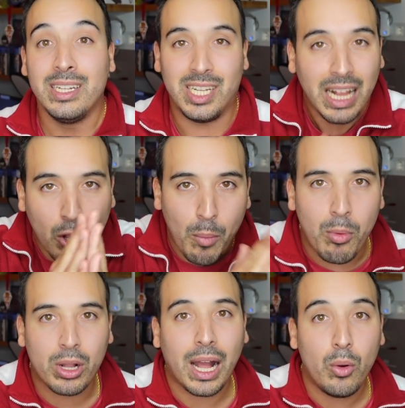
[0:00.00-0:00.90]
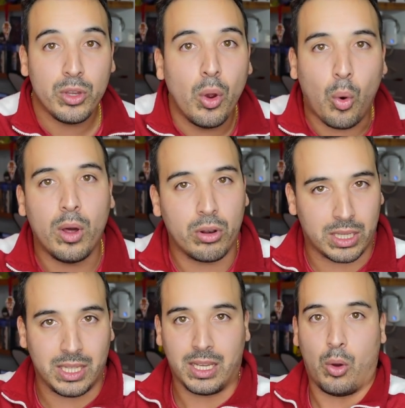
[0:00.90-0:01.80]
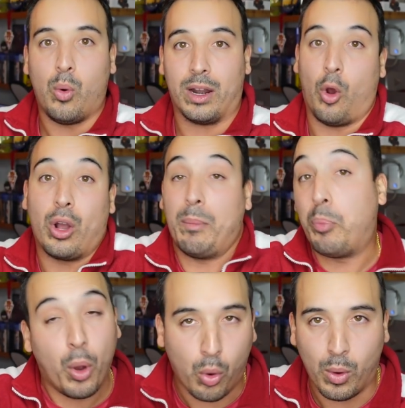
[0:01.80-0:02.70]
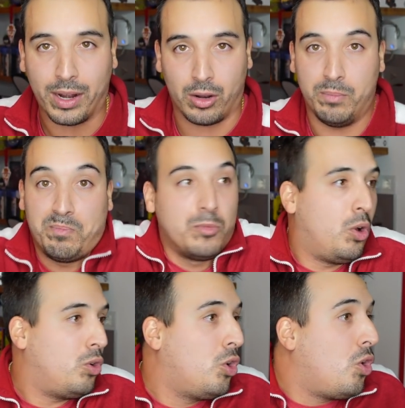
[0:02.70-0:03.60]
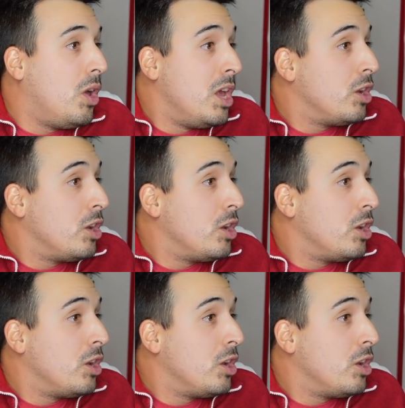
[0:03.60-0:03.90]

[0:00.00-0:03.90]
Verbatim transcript: Si da convocado y un jugador que tiene que jugar o que pueda jugar no, no,